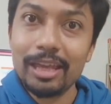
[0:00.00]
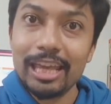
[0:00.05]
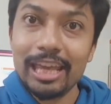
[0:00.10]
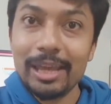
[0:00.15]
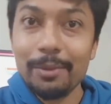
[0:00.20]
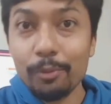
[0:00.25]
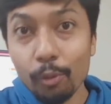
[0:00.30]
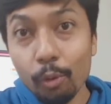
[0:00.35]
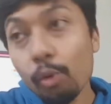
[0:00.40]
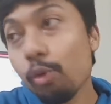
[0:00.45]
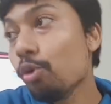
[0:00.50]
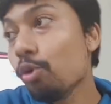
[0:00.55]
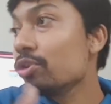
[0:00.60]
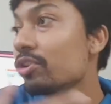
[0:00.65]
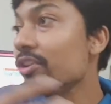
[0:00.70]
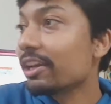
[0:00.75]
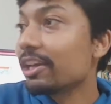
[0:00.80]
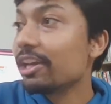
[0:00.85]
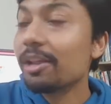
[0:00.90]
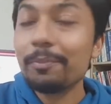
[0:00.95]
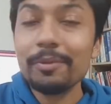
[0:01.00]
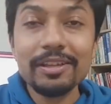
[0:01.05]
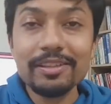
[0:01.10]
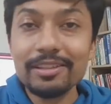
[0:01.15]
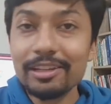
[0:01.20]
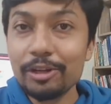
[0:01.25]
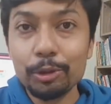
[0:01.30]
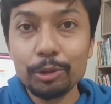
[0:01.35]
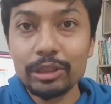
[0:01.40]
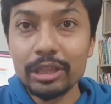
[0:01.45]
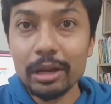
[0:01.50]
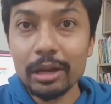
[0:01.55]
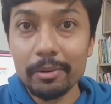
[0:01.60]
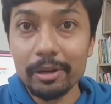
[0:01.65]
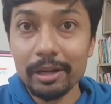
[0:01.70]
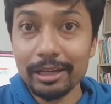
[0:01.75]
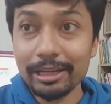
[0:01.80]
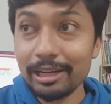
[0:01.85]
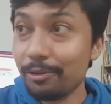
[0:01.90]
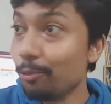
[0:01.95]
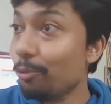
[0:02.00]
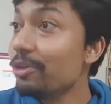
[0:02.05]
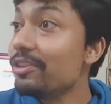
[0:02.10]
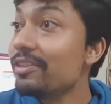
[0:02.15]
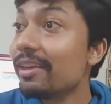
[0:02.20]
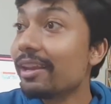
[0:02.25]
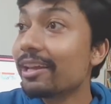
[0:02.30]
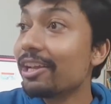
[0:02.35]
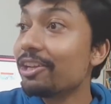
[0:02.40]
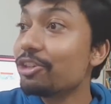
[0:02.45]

এবং অন্য সার্কেলে আপনি ইজিলি ঢুকতে পারবেন না কারণ ওই সার্কেলে